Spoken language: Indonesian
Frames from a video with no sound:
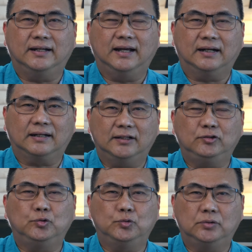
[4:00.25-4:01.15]
diedarkan
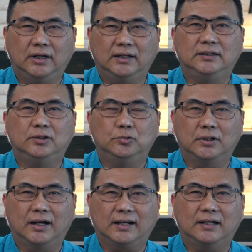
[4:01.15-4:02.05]
juga
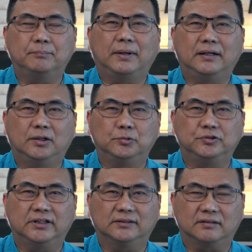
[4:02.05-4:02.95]
digunakan pada
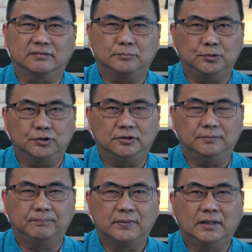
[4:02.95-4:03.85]
usia tersebut.
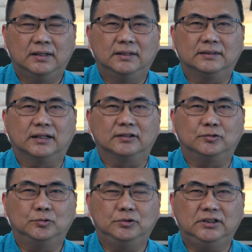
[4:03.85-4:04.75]
Nah,
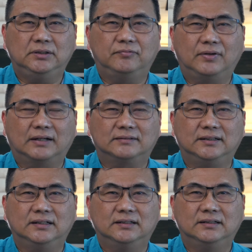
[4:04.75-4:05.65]
studi
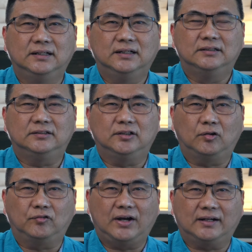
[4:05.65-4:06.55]
vaksin
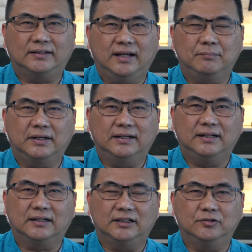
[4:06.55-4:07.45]
Sinovac yang
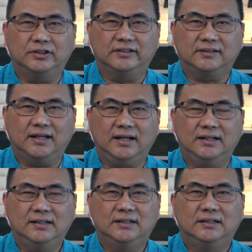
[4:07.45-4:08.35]
beredar di Indonesia
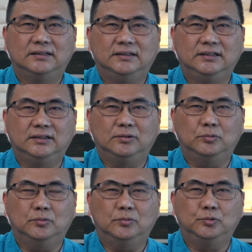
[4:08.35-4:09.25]

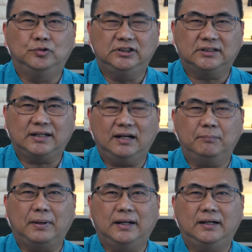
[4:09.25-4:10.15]

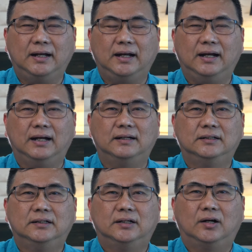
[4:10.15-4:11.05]
diujikan pada
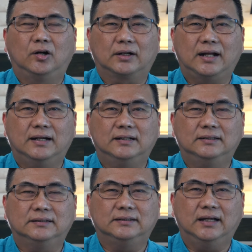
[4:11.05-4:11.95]

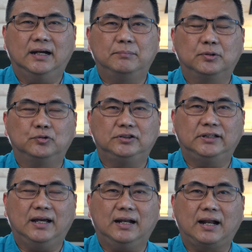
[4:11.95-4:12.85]
orang yang
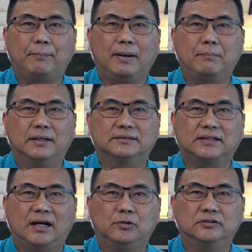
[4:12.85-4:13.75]
berusia 18
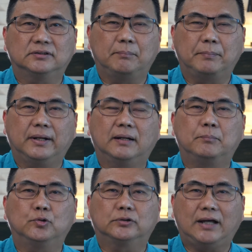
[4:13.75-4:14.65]
tahun sampai
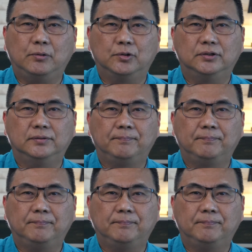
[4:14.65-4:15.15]
60 tahun.